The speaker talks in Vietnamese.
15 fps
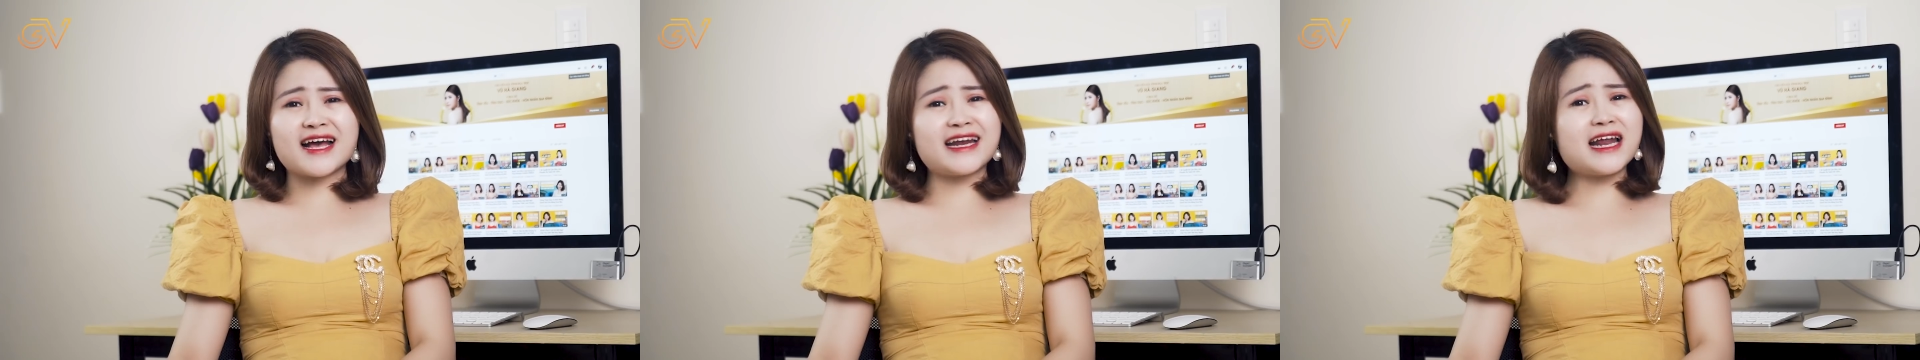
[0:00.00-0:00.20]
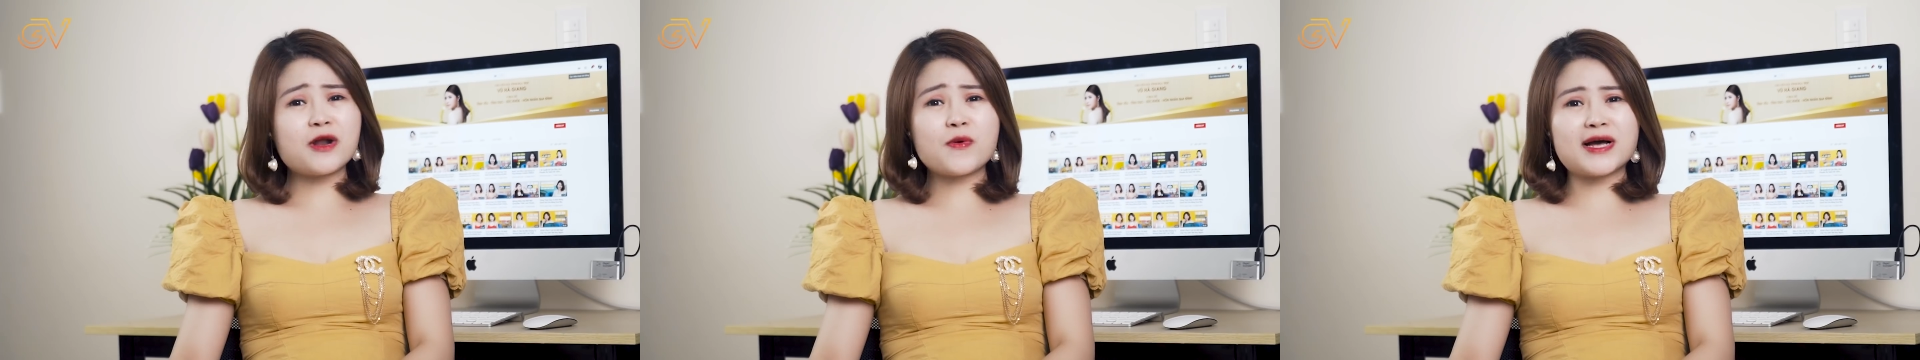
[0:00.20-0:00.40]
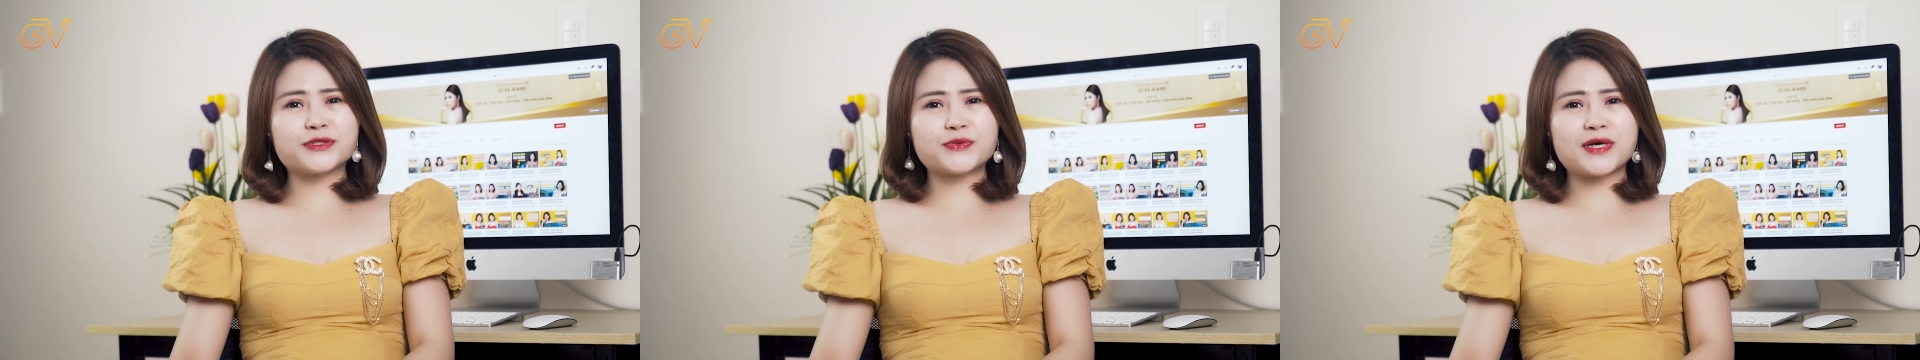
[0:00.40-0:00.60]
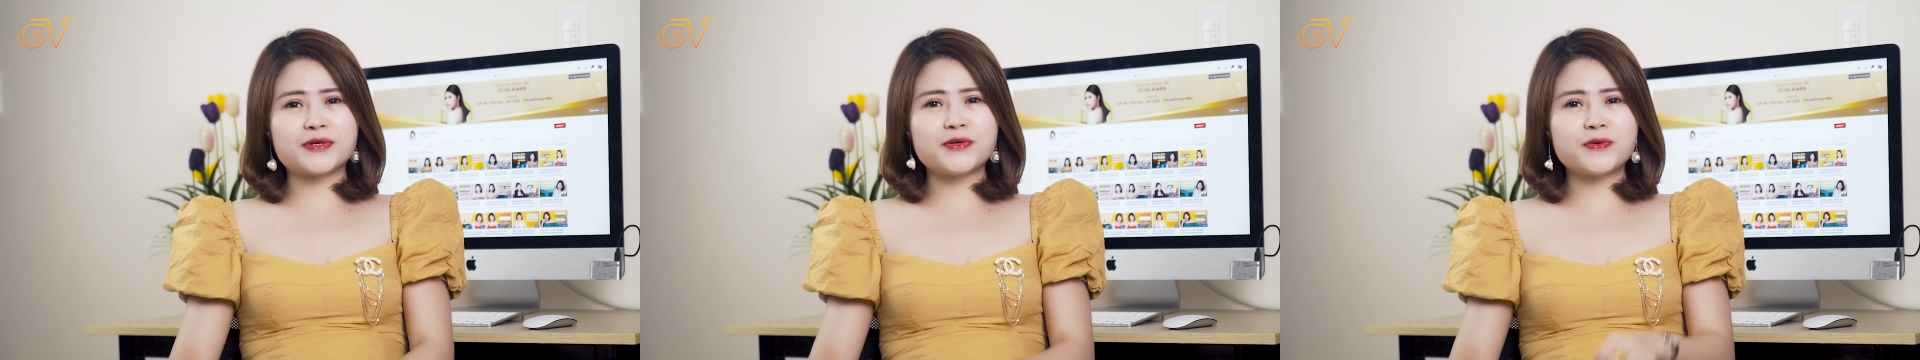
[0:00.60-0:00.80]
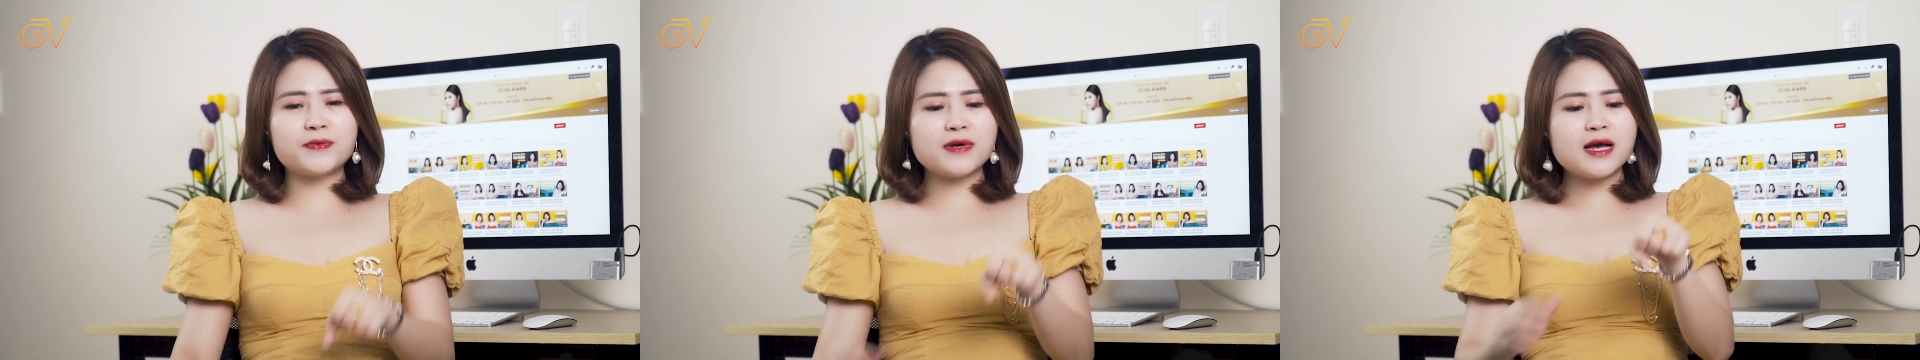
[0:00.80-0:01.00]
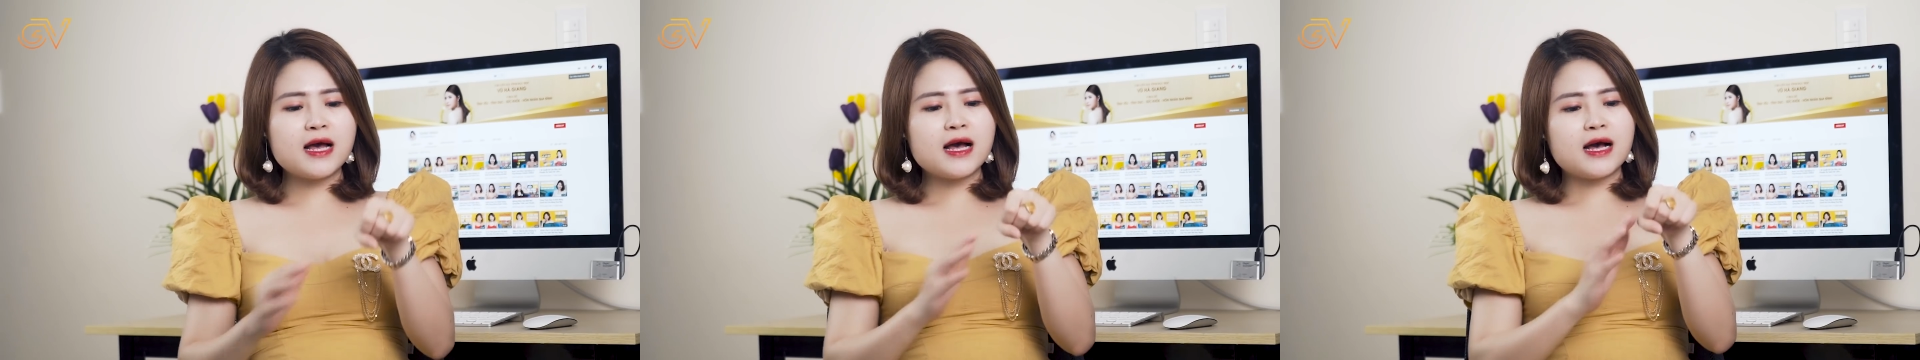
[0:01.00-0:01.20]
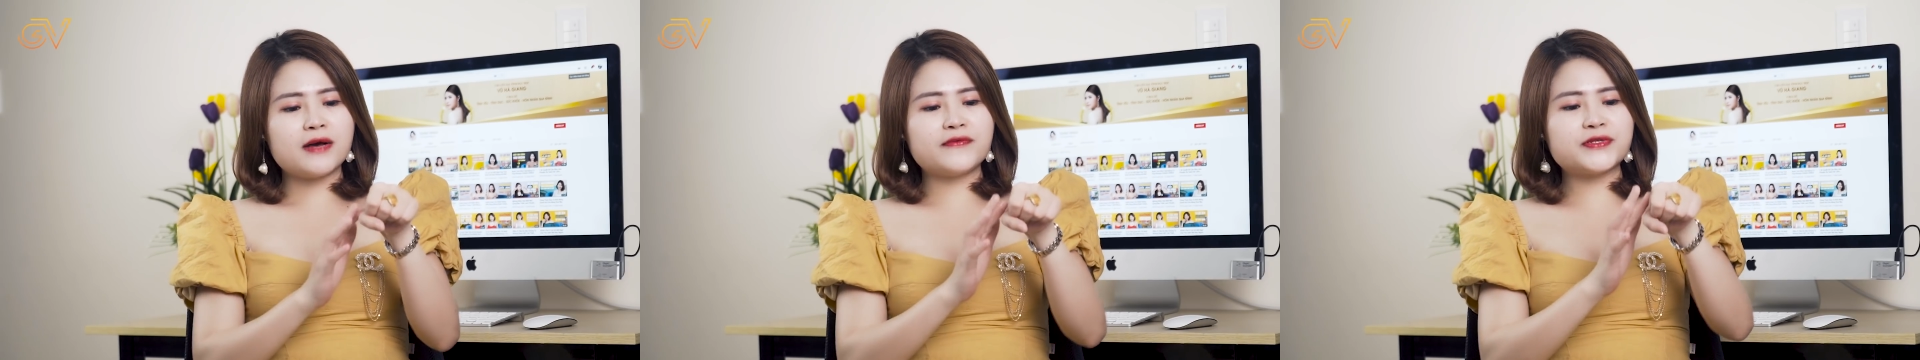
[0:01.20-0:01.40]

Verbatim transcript: Cái này là hoàn toàn đúng. À,